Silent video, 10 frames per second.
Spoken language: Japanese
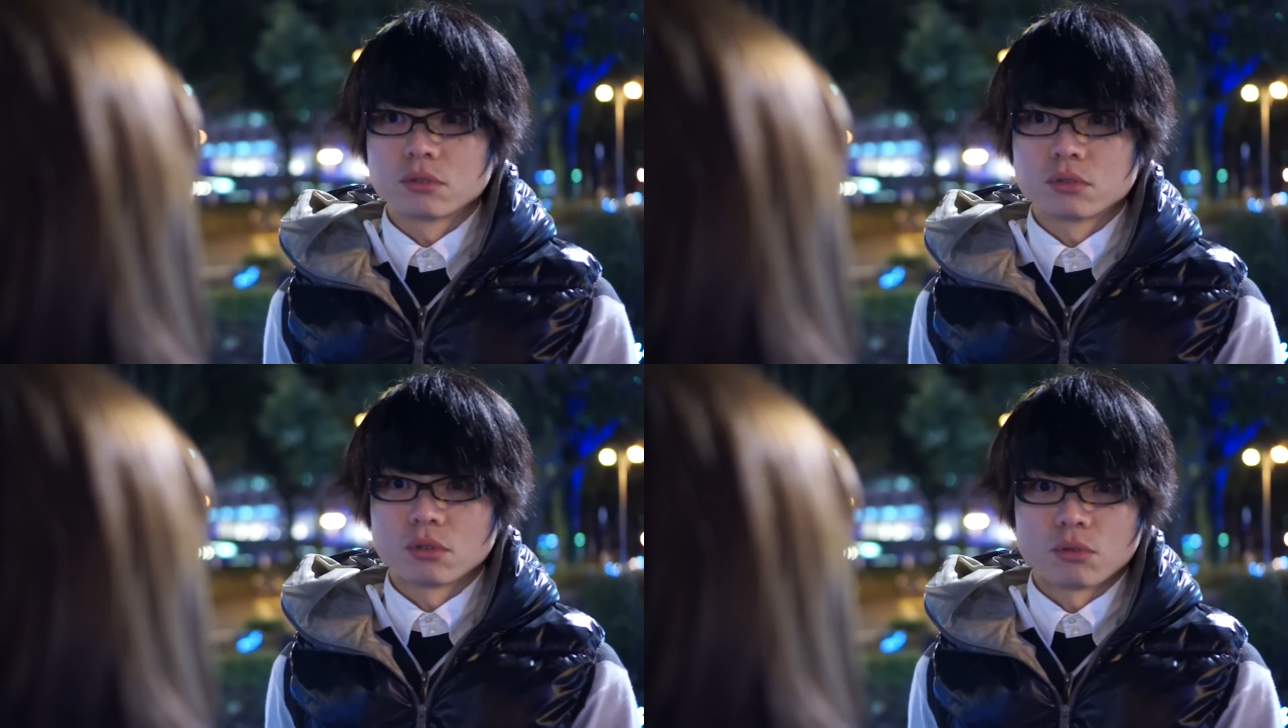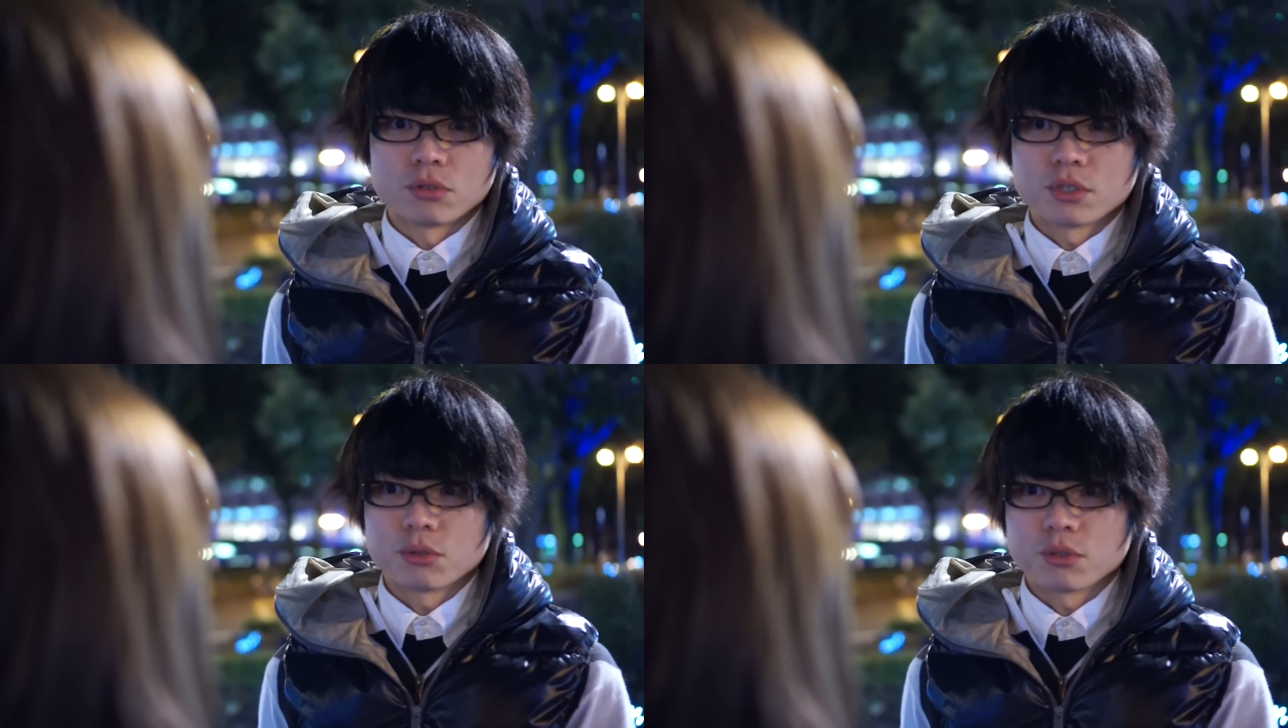そ
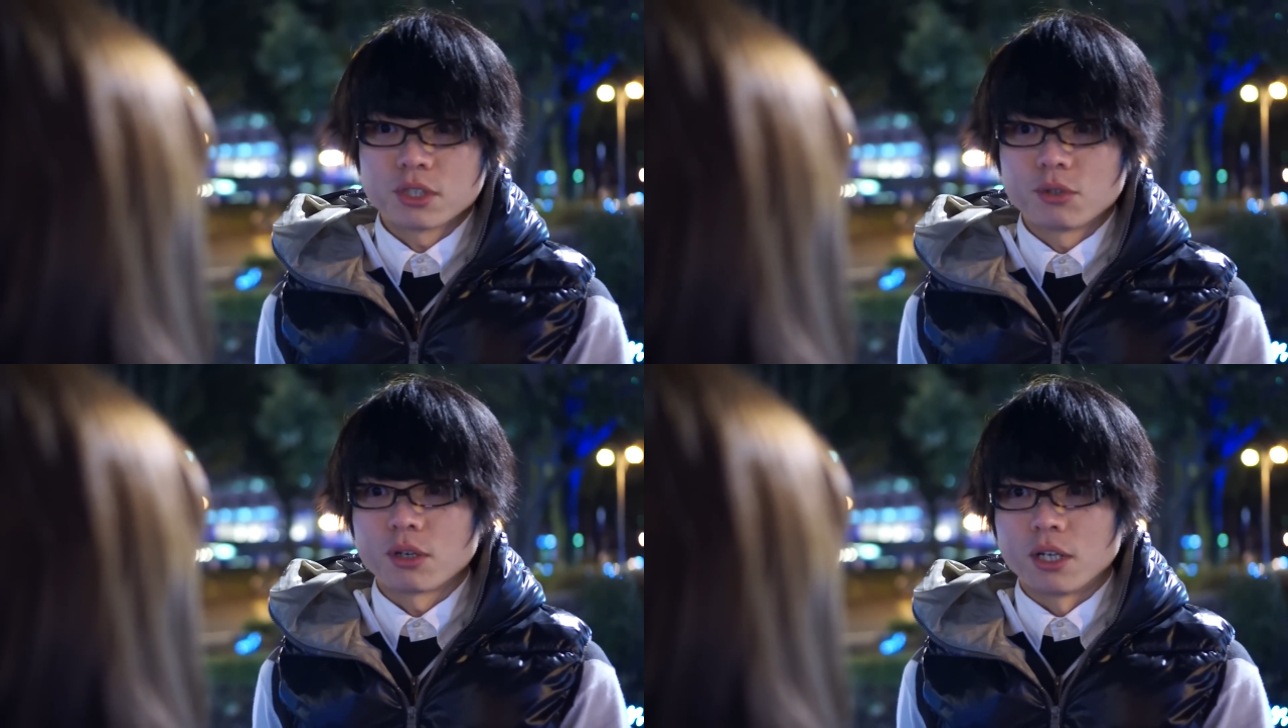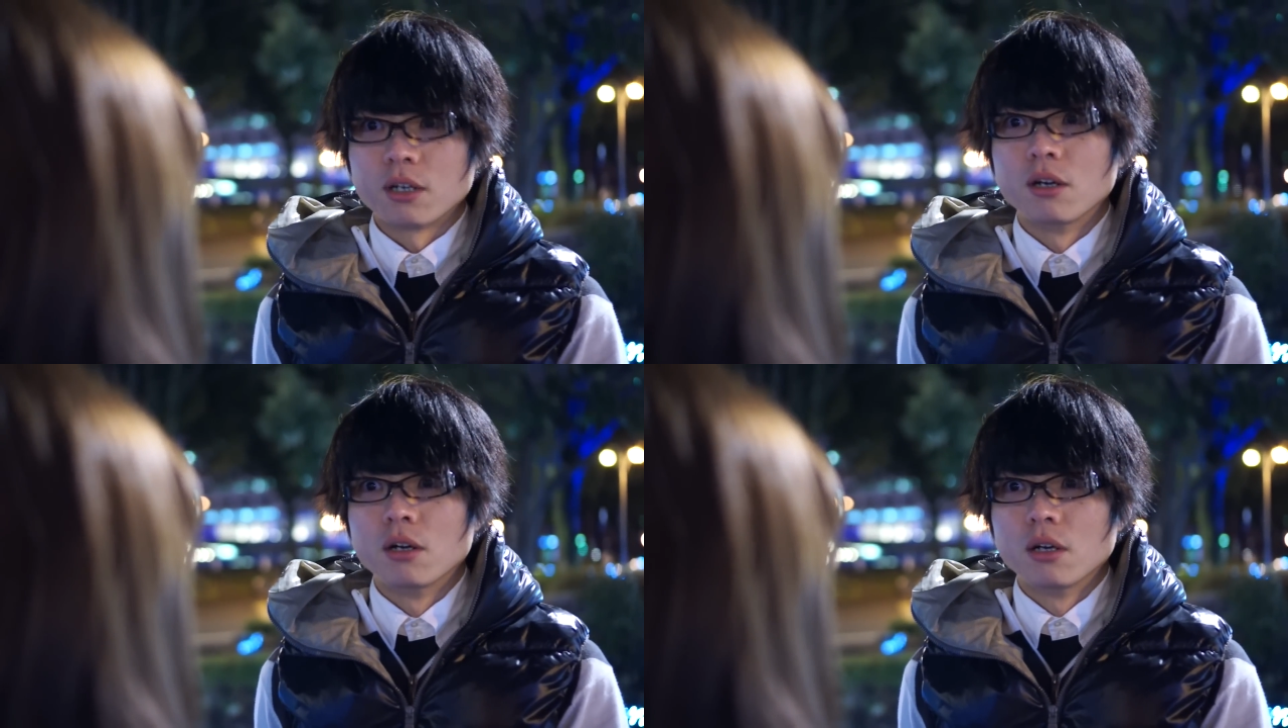の仕事してるか
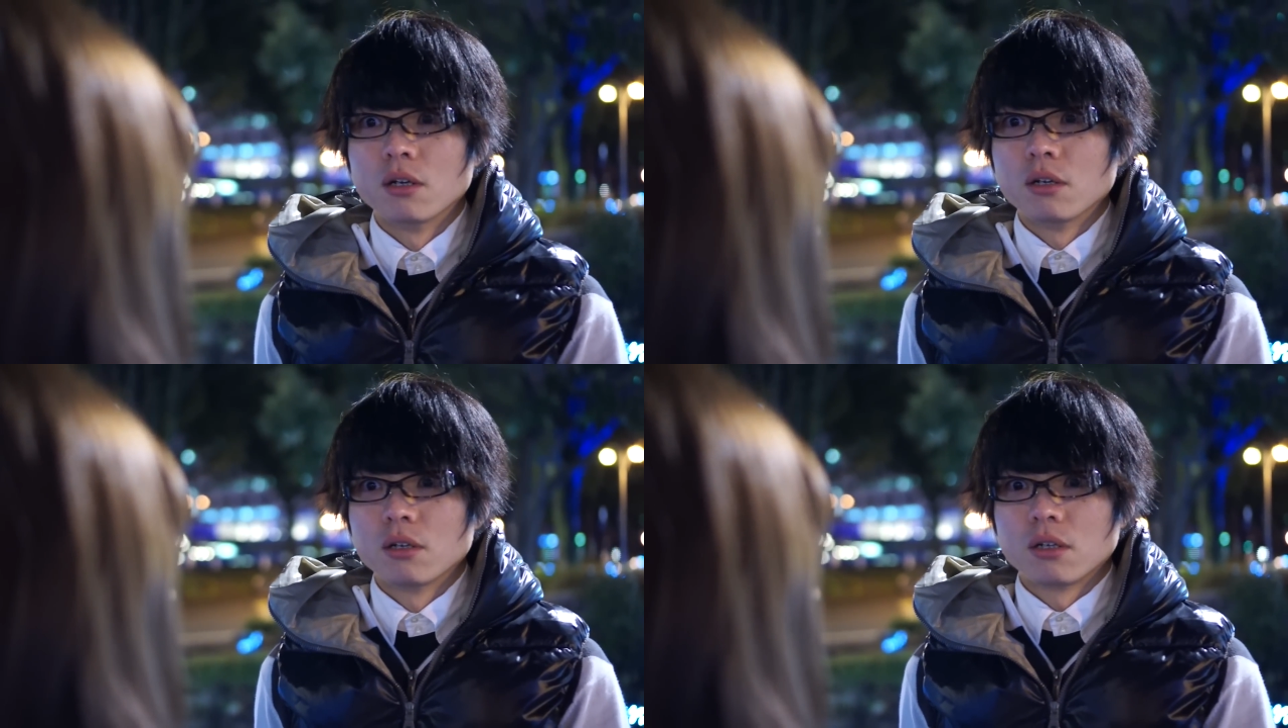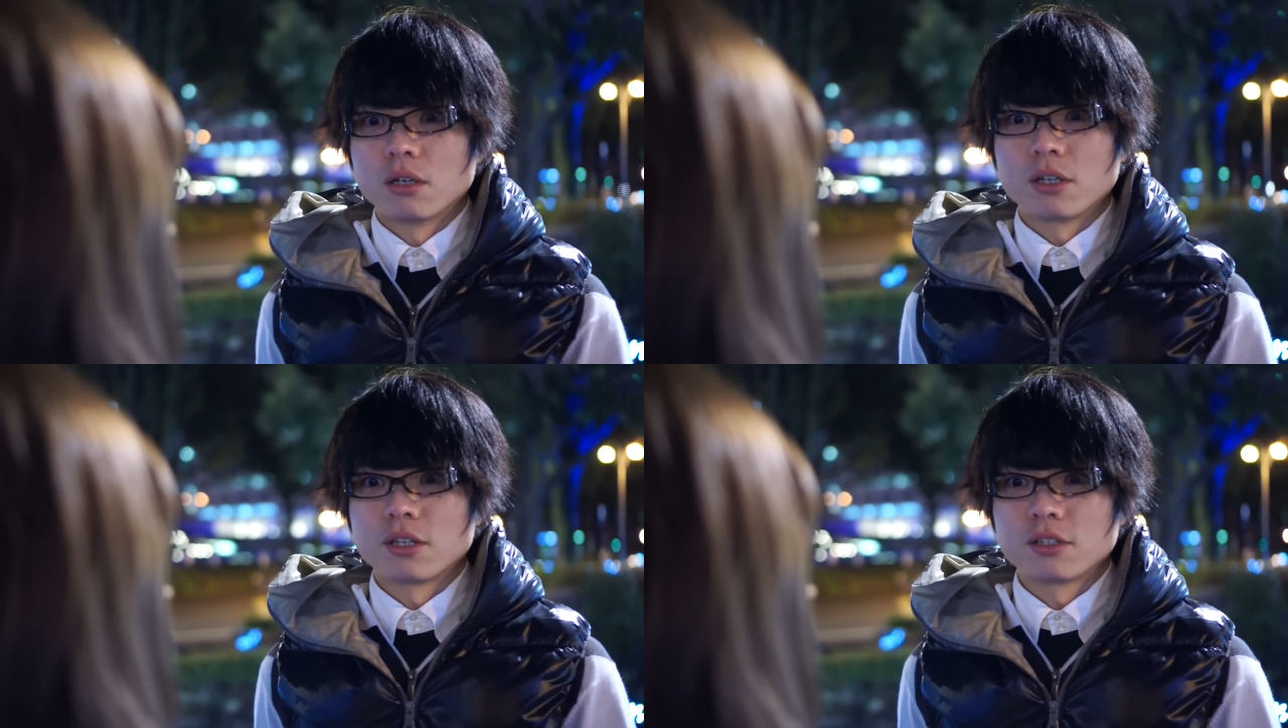ら？
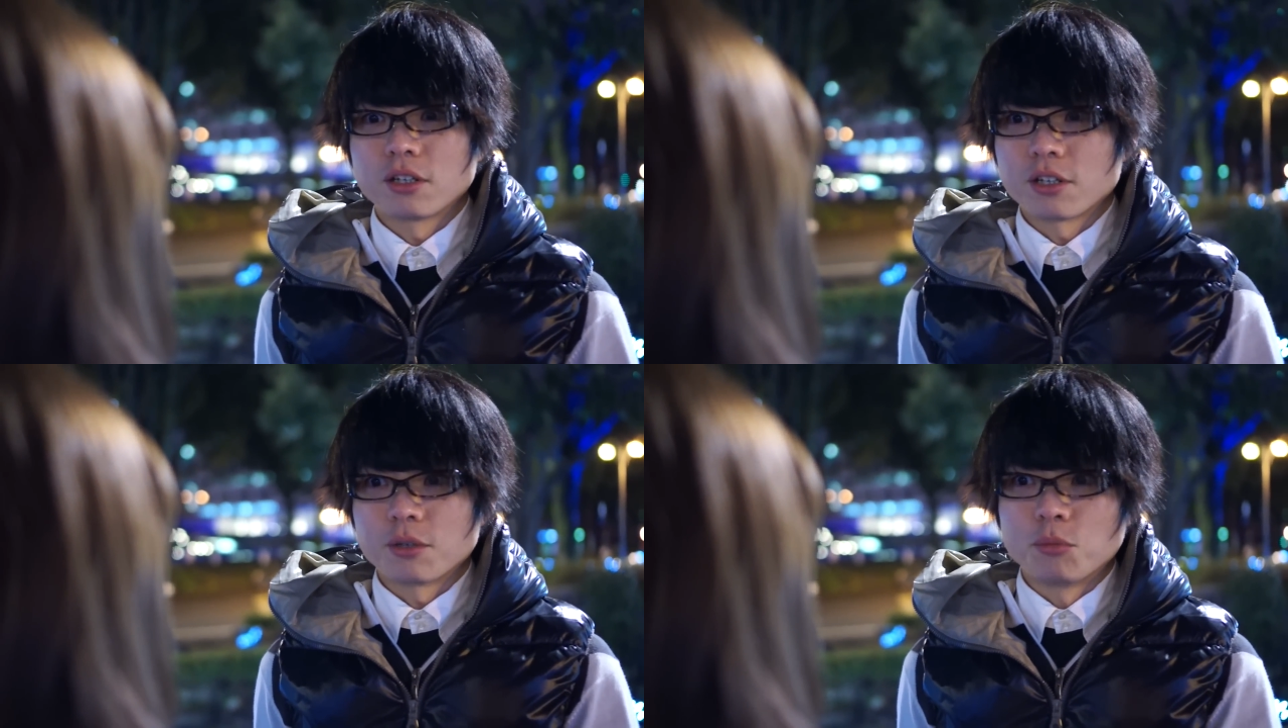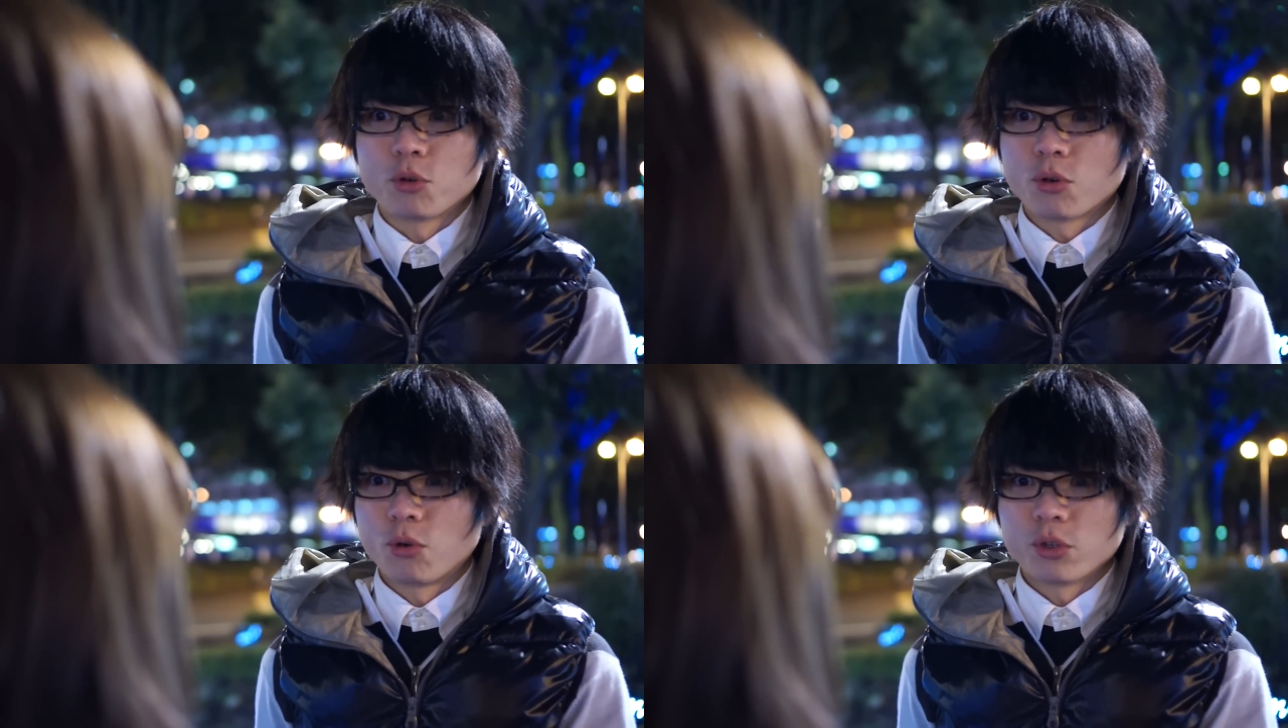だからもう